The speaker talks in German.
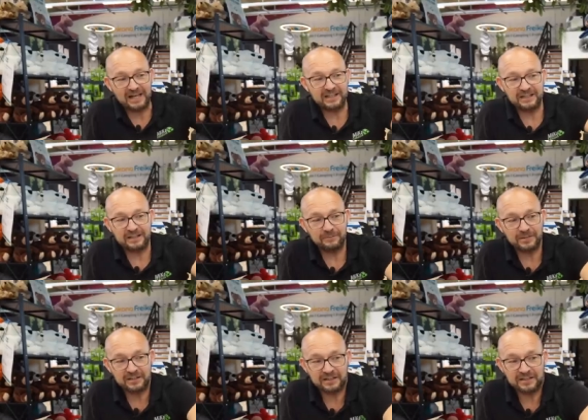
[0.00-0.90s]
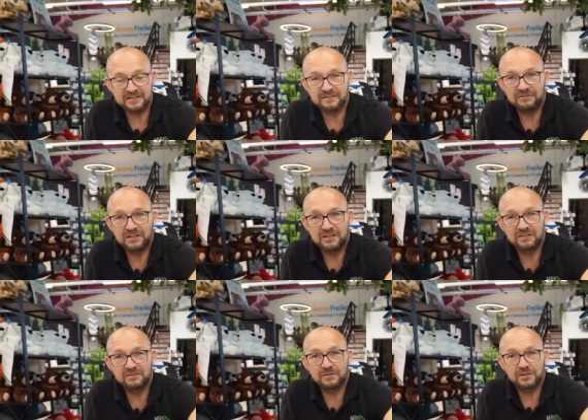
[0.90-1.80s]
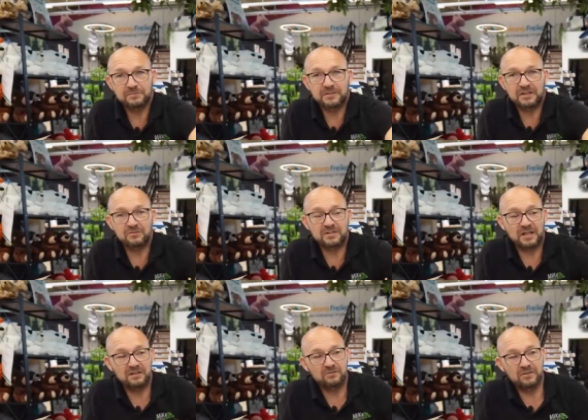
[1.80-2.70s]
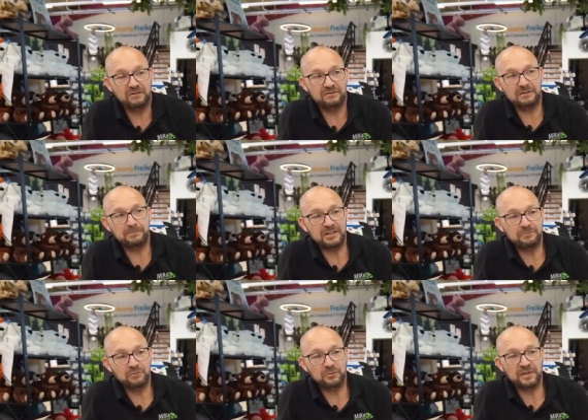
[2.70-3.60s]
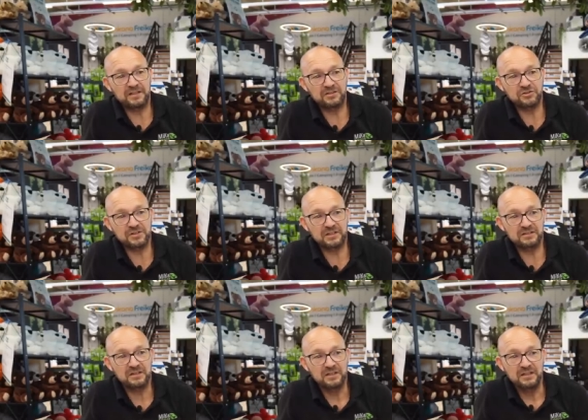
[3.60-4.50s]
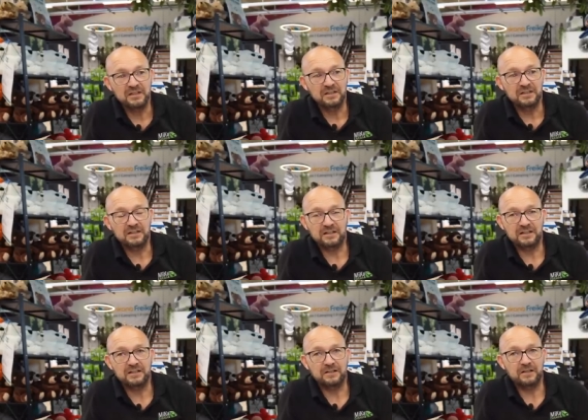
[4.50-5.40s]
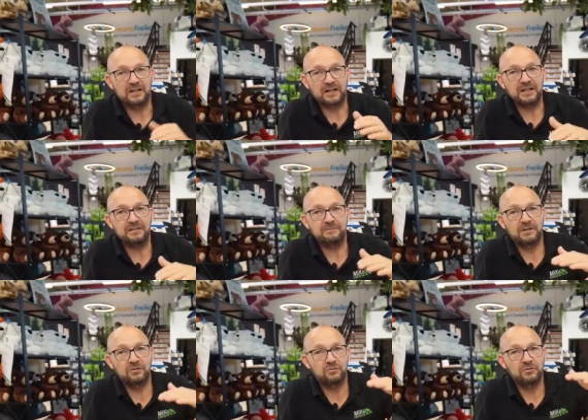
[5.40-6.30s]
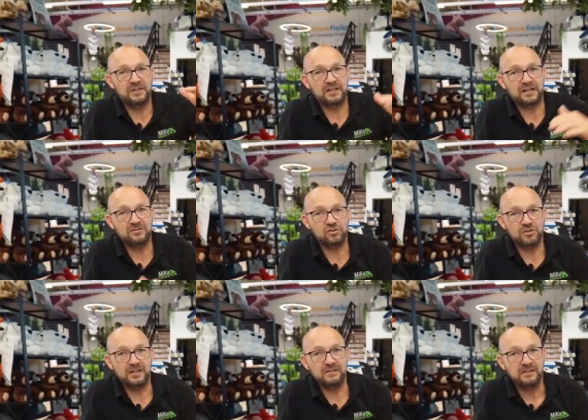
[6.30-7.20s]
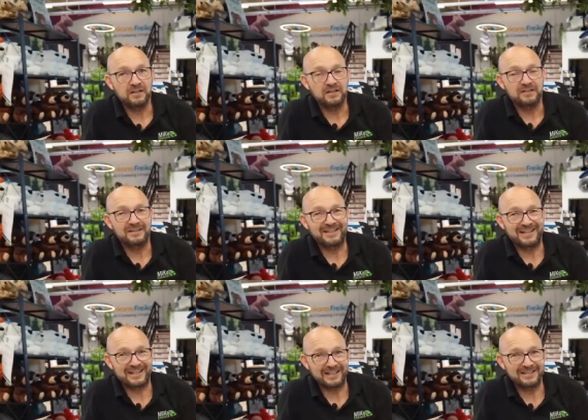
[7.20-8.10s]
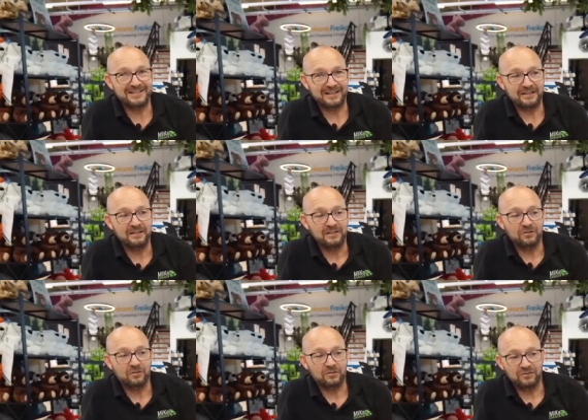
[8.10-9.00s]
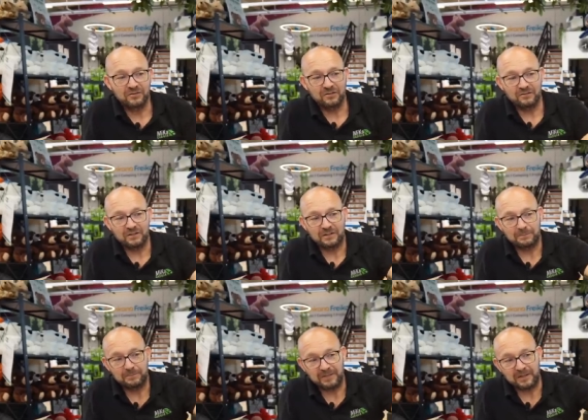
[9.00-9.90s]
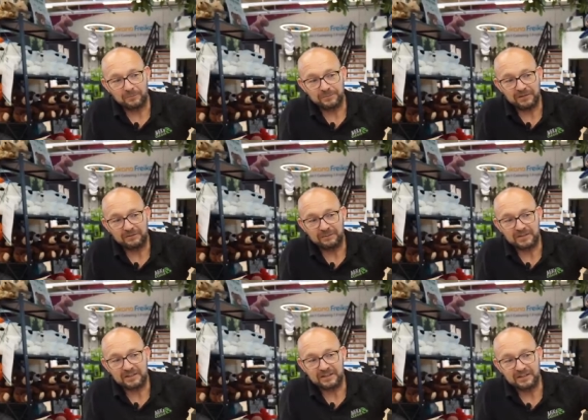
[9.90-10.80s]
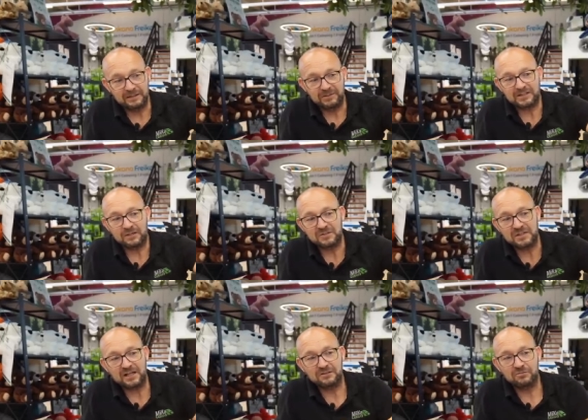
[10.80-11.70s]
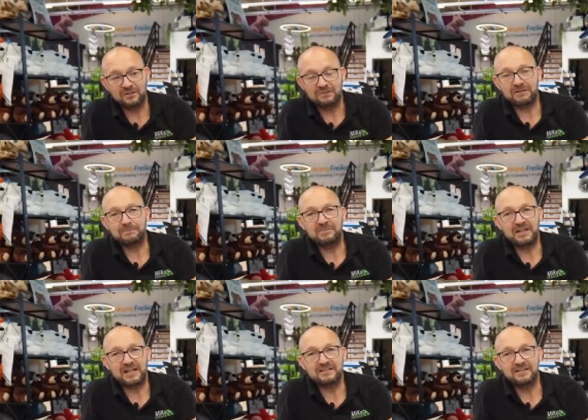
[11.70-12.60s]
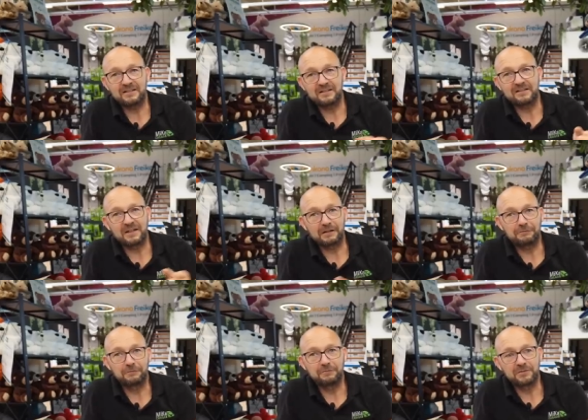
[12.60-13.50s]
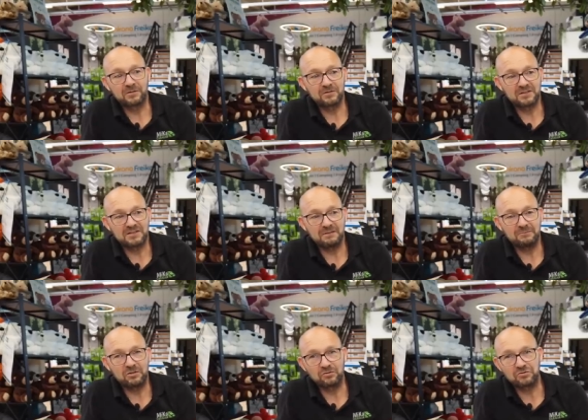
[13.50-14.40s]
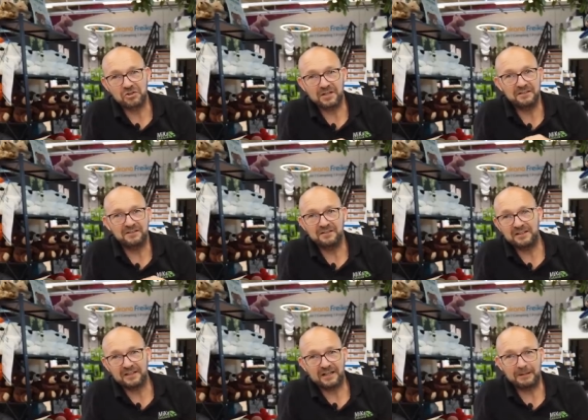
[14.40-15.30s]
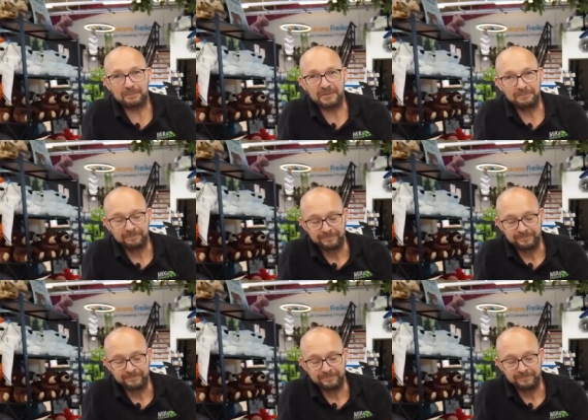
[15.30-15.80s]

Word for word: angegebenen Grenzen, wie hier zum Beispiel 1800 Watt bei dem Dometic steht, äh, erreicht man natürlich ganz schnell die Grenze. Und ich behaupte, wenn man den hier mit 1800 Watt belastet, dann nach fünf Minuten, zehn Minuten schalten die Dinger ab.